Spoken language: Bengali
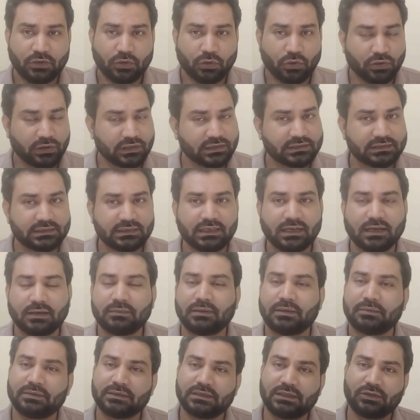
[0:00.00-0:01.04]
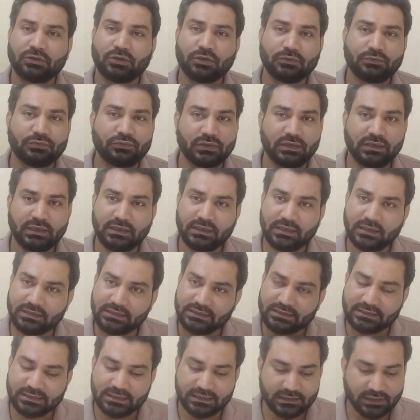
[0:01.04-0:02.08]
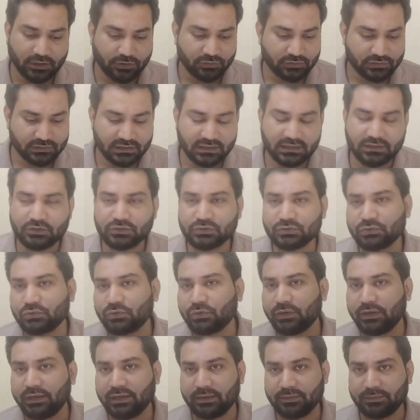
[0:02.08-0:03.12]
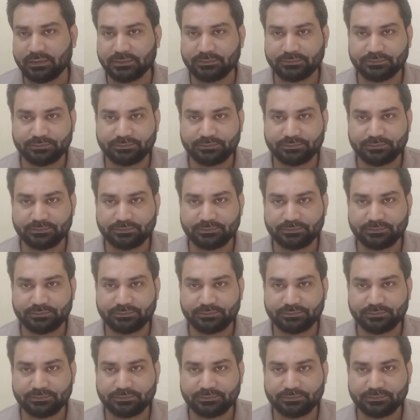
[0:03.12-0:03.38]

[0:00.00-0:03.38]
অগস্টে আমাদের হোপফুলি স্টেট কাউন্সিলিংও শুরু হয়ে যাবে